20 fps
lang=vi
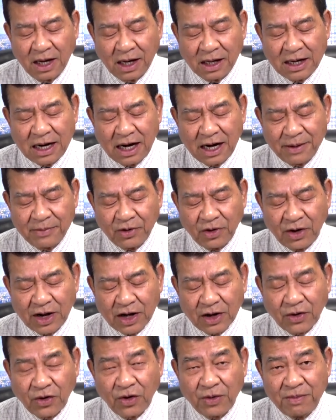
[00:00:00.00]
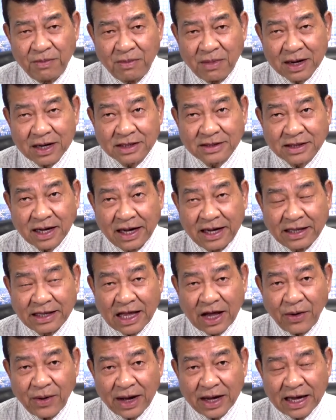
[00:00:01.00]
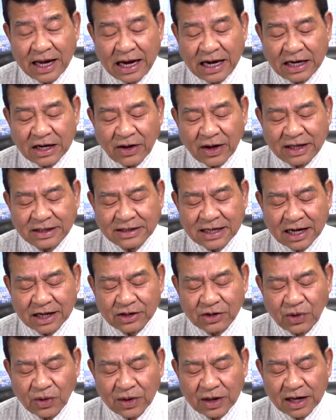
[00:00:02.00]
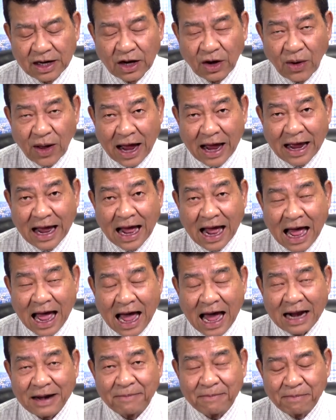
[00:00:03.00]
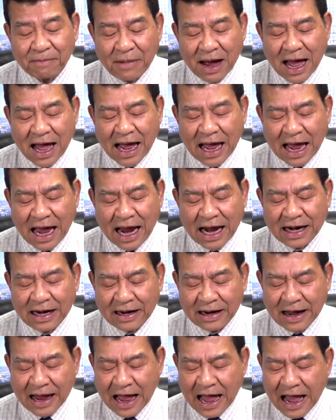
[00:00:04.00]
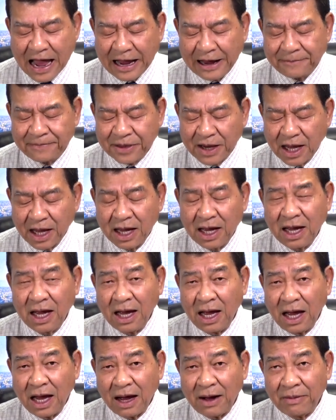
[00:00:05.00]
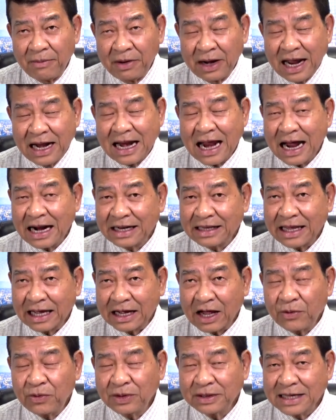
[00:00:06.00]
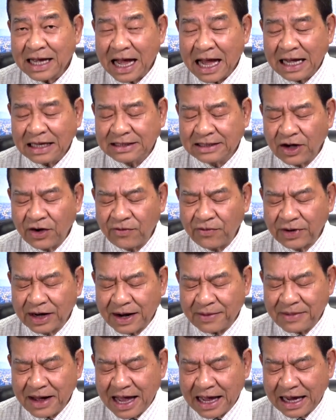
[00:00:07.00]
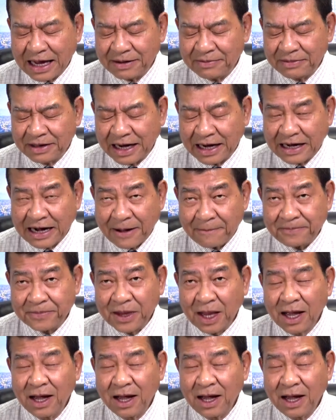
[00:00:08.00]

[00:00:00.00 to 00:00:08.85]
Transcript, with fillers: Đây là một loại cúm mà Sở Y tế Hoa Kỳ nói rằng thuộc loại H3N2 ờ, lây lan tại các quốc gia Á Châu vào năm 2005